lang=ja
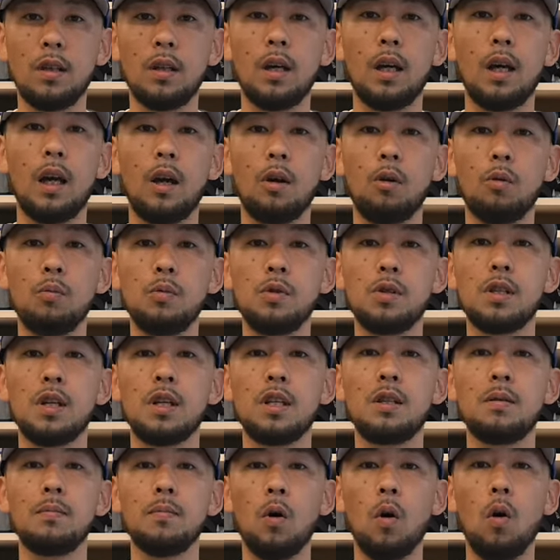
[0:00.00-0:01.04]
えー、お店
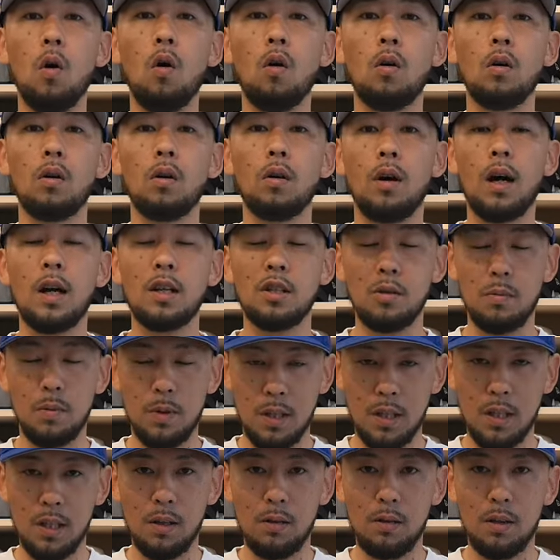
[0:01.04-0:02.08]
にも遊びに
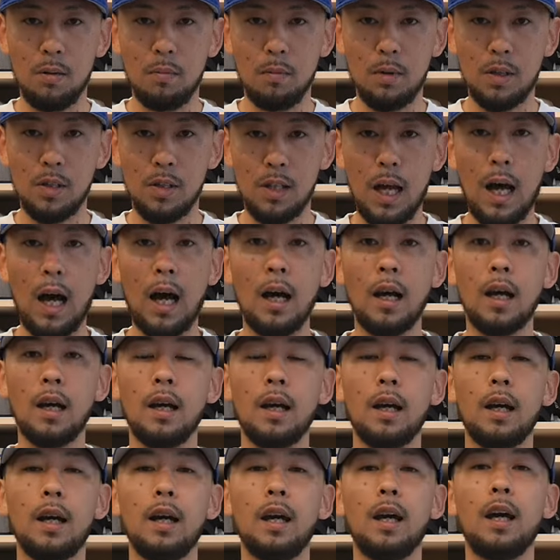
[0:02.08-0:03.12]
来てくれました、
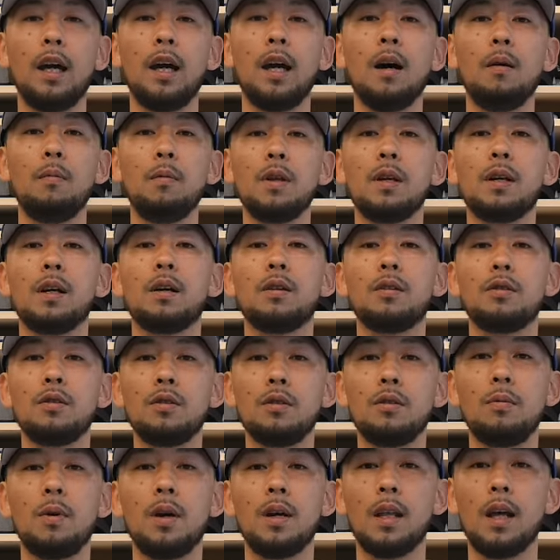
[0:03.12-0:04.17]
えー、アメリカの
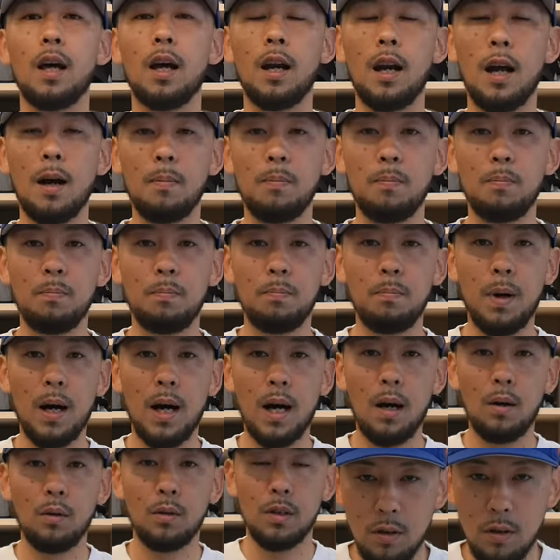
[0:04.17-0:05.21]
有名な
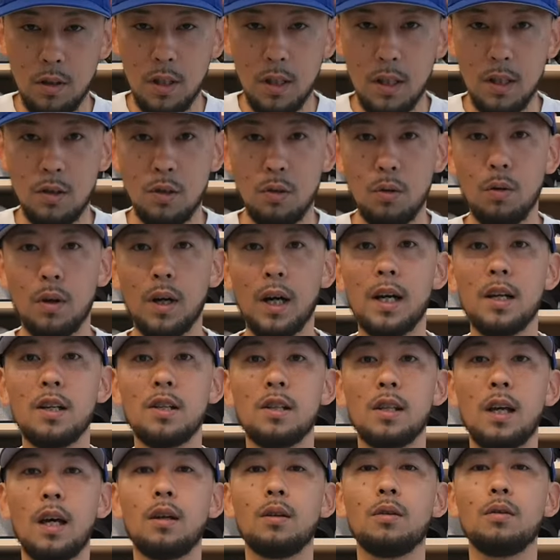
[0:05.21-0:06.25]
ラッパーを取り紹介し
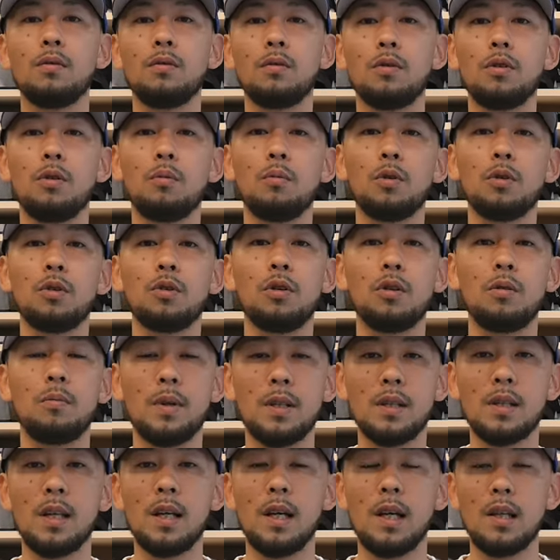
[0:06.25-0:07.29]
たいというふうに思っておりま
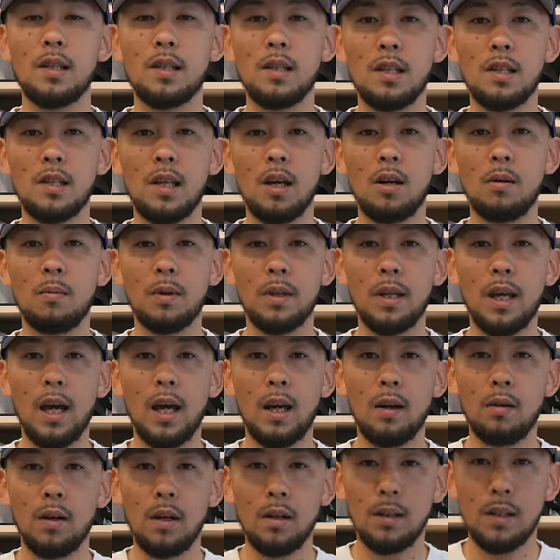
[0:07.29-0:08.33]
すぜひ最後まで
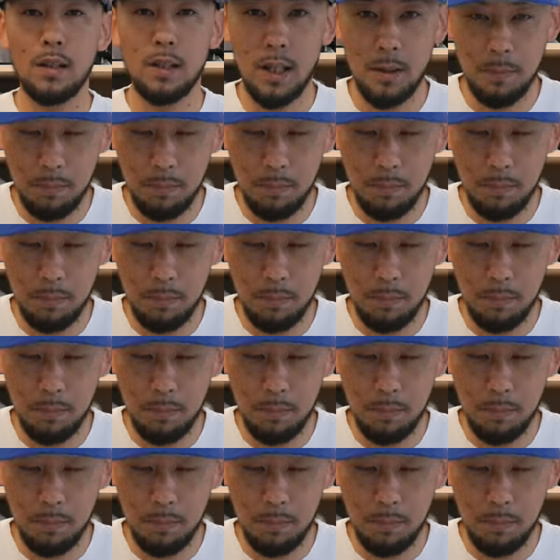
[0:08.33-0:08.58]
ご覧くださ